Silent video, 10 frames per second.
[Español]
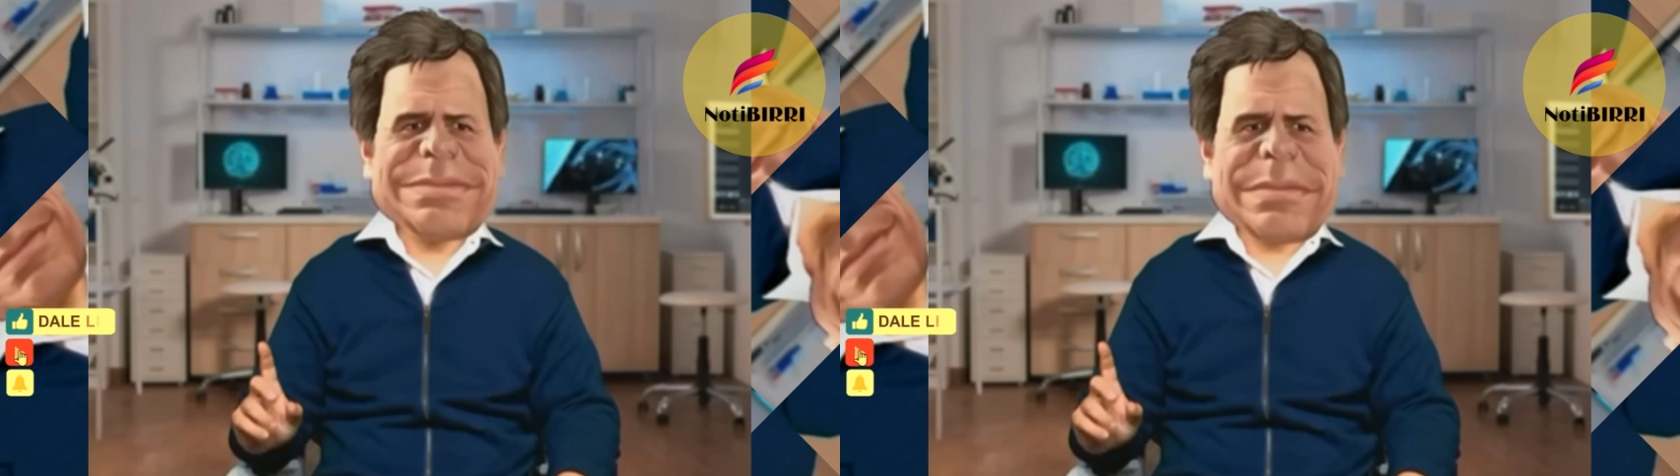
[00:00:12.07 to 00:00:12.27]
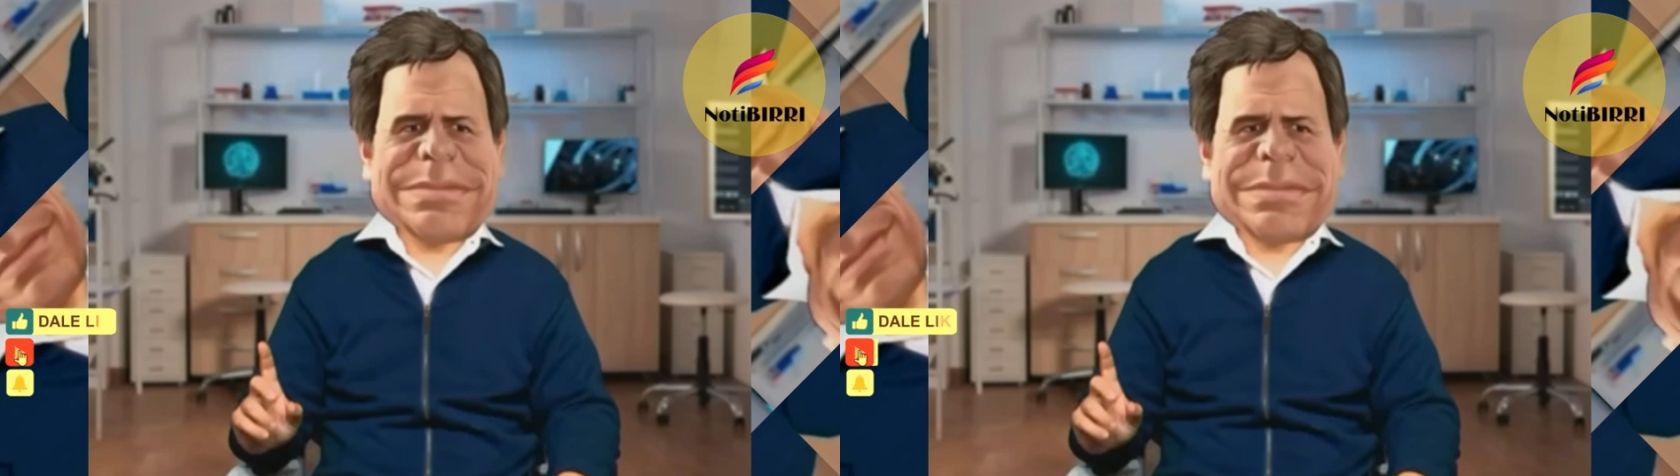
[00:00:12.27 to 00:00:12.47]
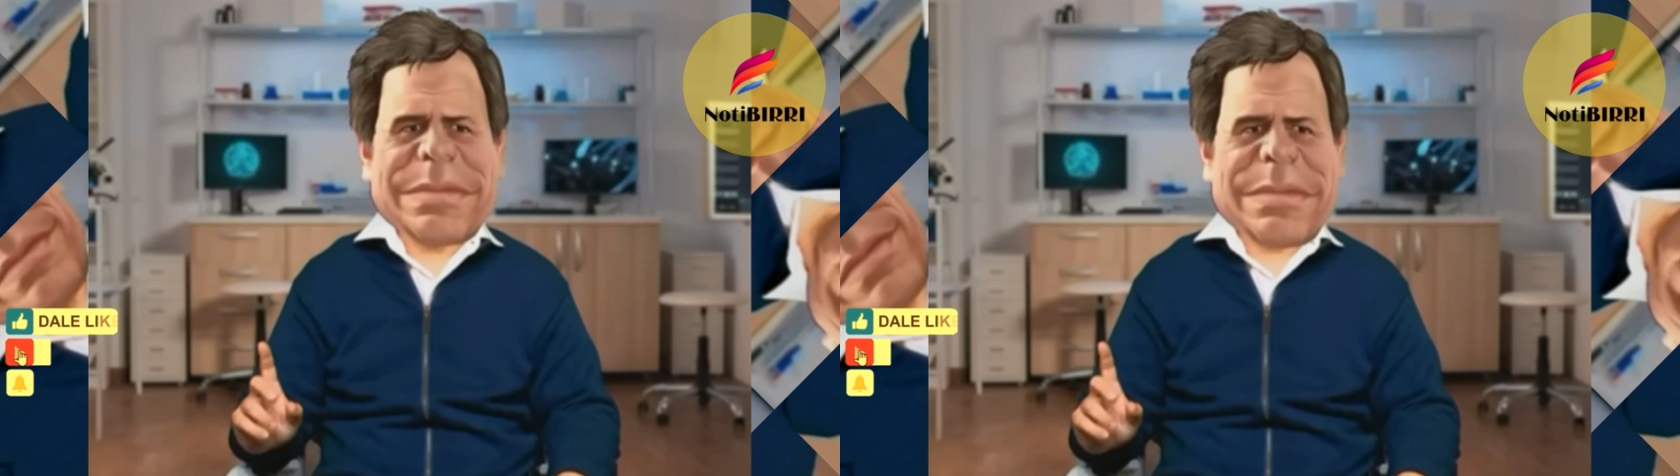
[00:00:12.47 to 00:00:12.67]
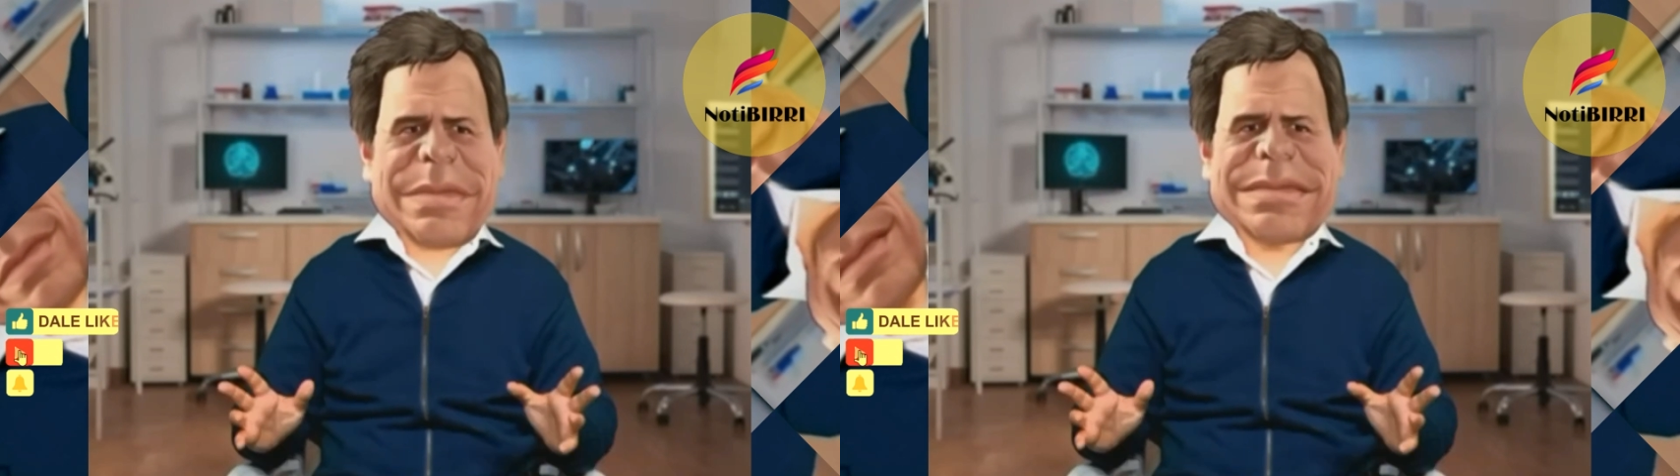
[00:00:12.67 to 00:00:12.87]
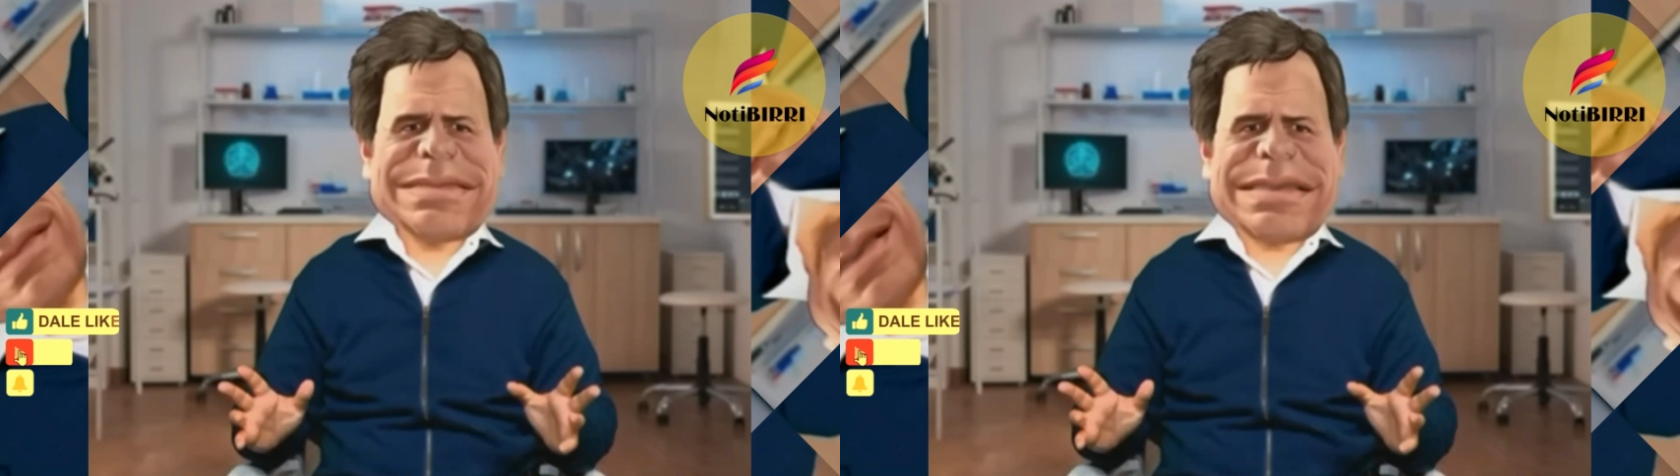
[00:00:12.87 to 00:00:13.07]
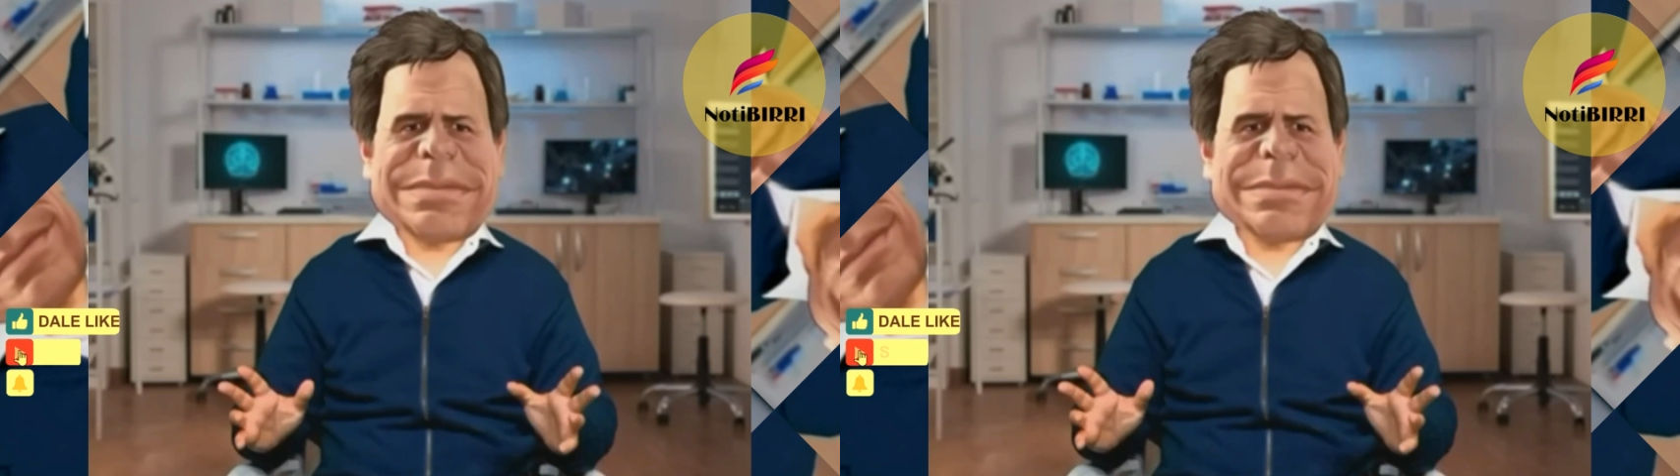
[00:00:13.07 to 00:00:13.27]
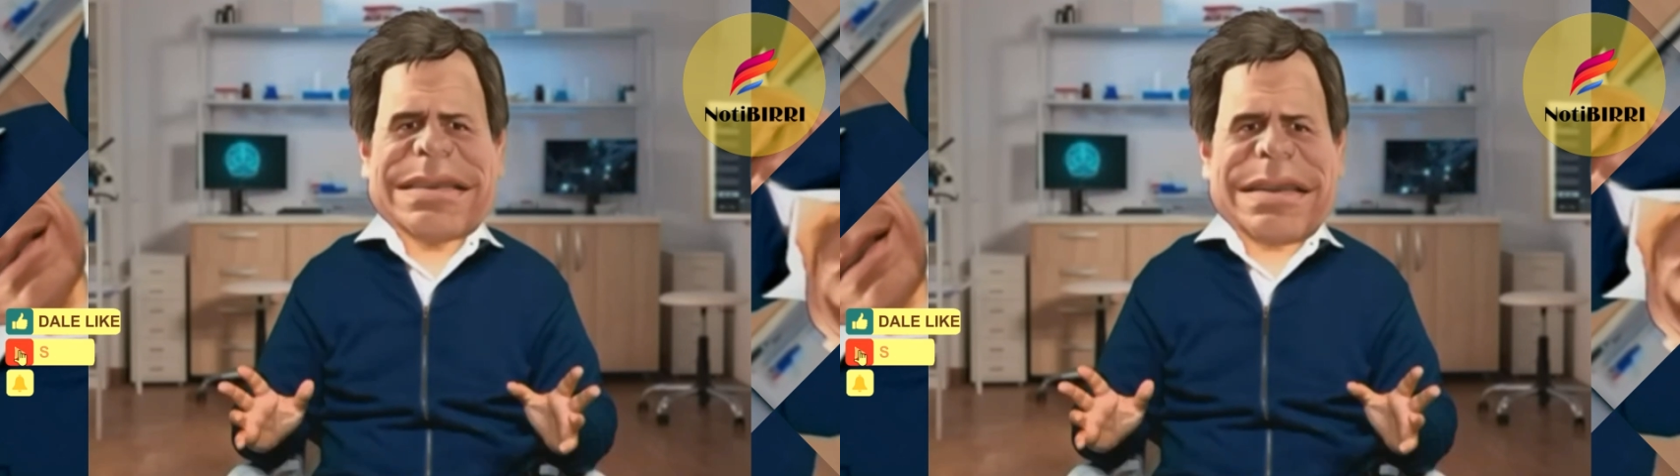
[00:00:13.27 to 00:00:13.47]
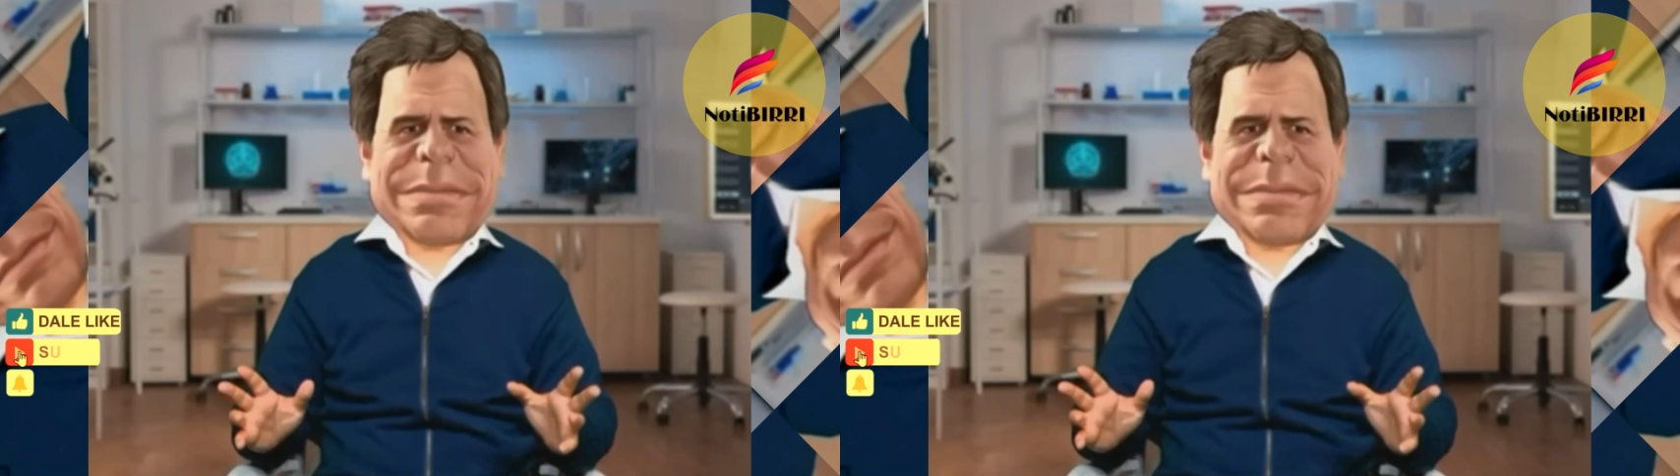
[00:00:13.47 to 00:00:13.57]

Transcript: en cuántos bloques se dividen